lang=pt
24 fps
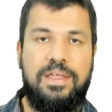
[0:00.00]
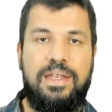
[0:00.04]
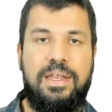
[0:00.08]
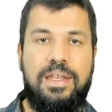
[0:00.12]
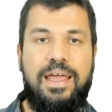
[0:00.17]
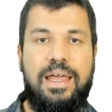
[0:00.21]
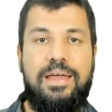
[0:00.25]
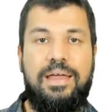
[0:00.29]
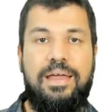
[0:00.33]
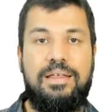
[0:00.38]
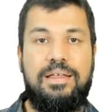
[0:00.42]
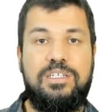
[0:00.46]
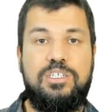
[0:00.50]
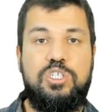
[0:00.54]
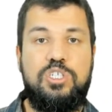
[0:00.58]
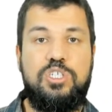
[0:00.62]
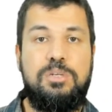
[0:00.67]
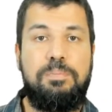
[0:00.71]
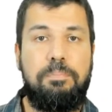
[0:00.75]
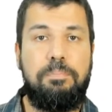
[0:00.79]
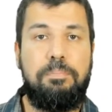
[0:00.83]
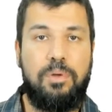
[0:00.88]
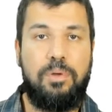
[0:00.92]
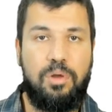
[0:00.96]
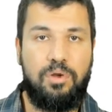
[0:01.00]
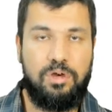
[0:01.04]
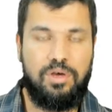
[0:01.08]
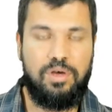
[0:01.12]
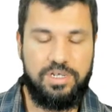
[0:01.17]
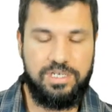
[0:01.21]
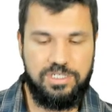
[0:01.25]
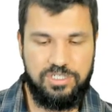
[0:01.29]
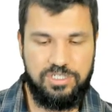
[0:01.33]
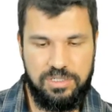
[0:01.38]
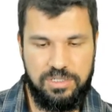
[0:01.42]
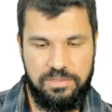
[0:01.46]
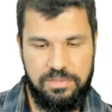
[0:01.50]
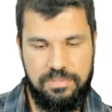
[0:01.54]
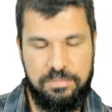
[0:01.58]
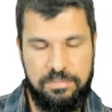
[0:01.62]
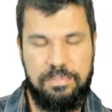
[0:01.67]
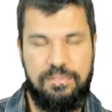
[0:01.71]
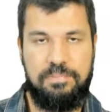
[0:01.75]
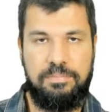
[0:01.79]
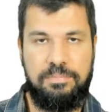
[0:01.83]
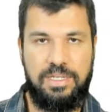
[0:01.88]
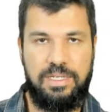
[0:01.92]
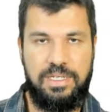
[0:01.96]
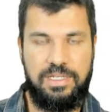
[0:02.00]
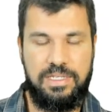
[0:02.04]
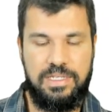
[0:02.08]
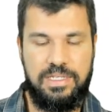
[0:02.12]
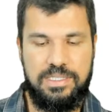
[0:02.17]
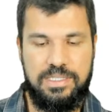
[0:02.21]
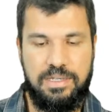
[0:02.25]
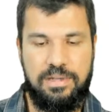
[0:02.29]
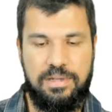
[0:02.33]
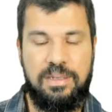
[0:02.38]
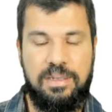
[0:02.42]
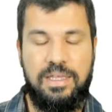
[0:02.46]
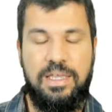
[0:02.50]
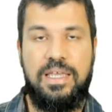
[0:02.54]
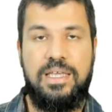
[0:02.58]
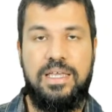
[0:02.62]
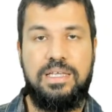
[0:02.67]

né, diploide, beleza?